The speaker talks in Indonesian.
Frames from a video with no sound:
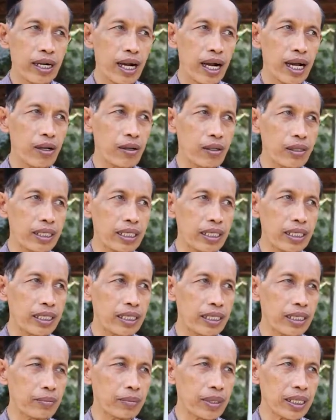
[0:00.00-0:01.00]
Kalau
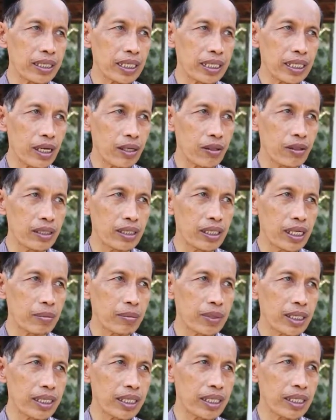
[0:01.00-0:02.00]
di Masjid Agung yang
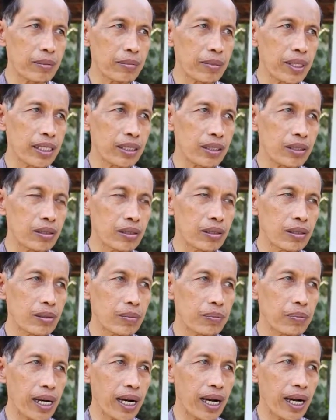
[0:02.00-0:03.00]
menerima itu
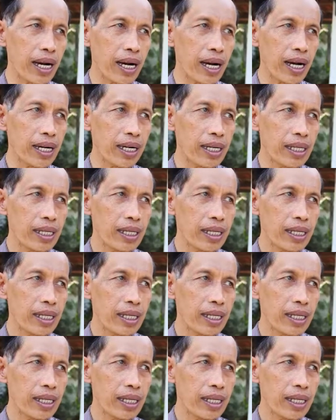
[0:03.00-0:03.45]
Pak